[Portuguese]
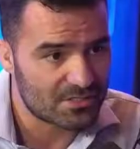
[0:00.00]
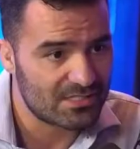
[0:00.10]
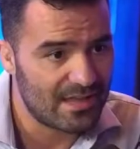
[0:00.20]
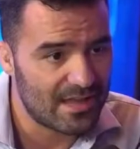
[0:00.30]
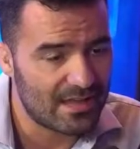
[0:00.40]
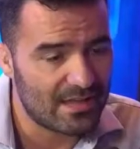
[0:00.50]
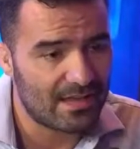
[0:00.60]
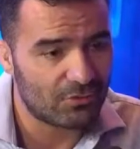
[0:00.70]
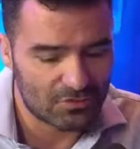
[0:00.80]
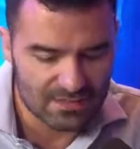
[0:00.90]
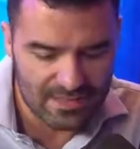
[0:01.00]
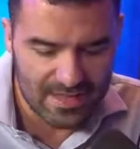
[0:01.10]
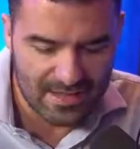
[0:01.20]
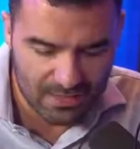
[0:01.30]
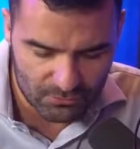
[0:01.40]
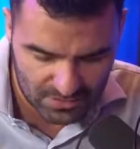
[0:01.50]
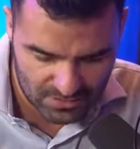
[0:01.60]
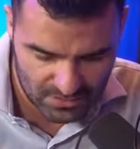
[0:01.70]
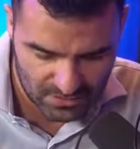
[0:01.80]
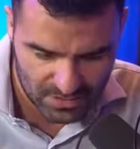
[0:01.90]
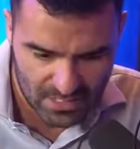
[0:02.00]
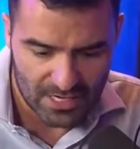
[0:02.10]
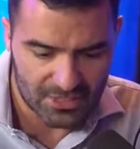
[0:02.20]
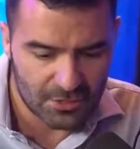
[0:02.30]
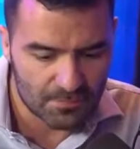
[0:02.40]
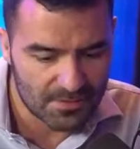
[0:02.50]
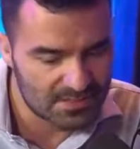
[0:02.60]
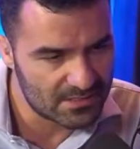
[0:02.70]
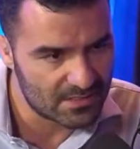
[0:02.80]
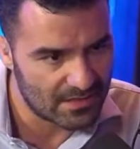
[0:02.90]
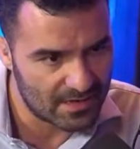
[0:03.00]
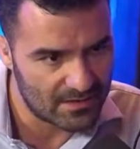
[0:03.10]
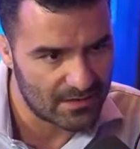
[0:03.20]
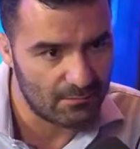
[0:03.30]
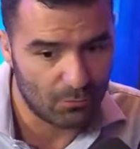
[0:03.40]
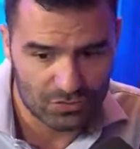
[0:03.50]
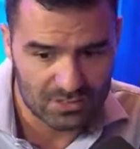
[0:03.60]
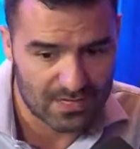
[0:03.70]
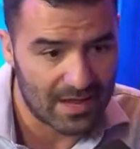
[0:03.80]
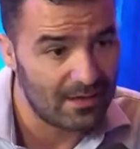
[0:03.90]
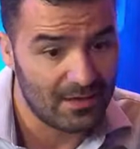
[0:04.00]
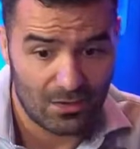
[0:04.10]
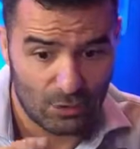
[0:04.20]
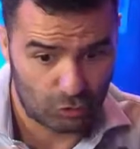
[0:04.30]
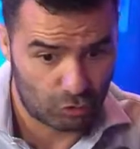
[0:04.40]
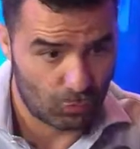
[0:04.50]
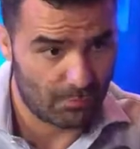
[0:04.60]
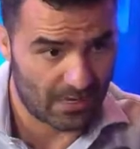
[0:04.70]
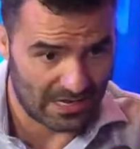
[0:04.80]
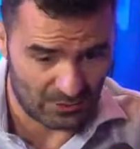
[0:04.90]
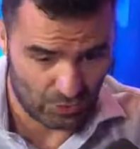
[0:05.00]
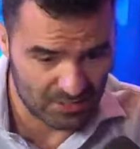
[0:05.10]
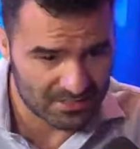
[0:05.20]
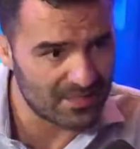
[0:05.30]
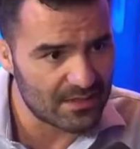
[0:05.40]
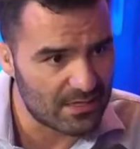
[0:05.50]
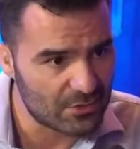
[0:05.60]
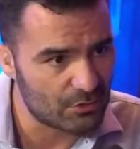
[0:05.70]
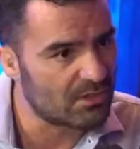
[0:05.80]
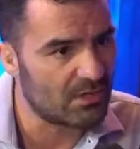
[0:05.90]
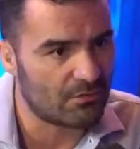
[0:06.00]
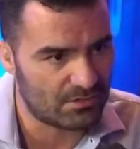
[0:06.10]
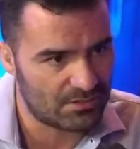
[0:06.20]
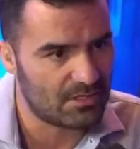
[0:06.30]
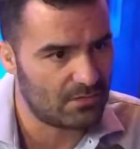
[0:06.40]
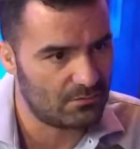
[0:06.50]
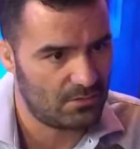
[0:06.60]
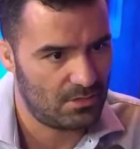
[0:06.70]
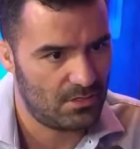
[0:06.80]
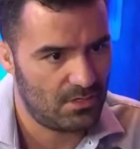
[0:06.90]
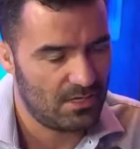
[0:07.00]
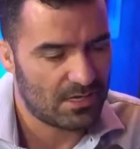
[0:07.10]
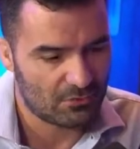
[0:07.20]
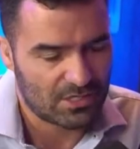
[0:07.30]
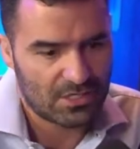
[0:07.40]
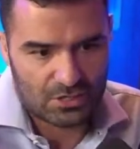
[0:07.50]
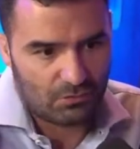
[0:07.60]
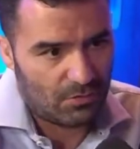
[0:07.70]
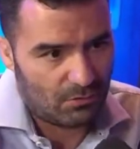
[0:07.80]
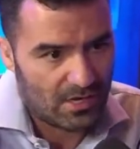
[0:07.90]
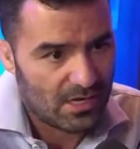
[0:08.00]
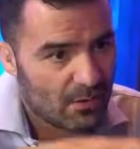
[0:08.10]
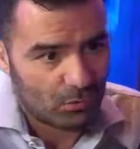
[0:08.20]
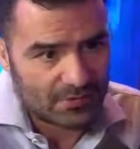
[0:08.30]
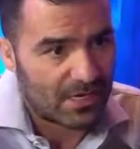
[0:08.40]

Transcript: ideia, a nossa ideia era o seguinte: a gente precisa ir lá e mostrar sob a nossa lente o que está acontecendo. Que é o seguinte, ah, eu, eu ah, encontrar a